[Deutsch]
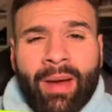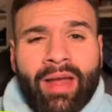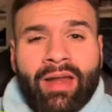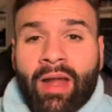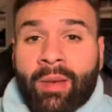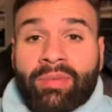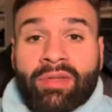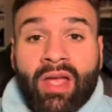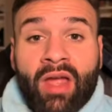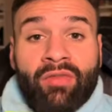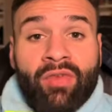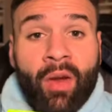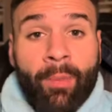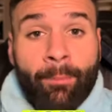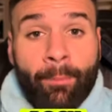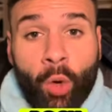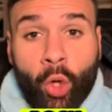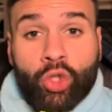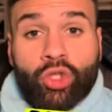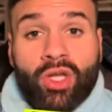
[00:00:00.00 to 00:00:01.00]
habe ich einfach
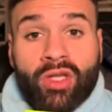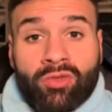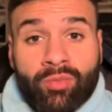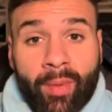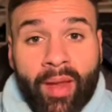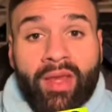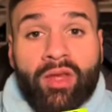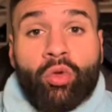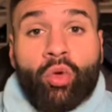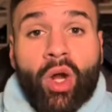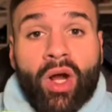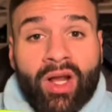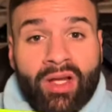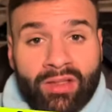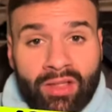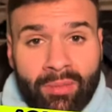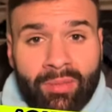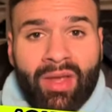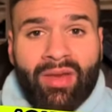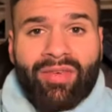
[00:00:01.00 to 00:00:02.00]
Bock, dass My Hero
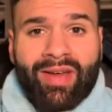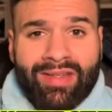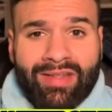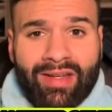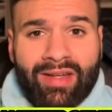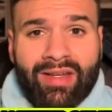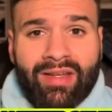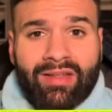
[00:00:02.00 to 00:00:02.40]
Academia weitergeht.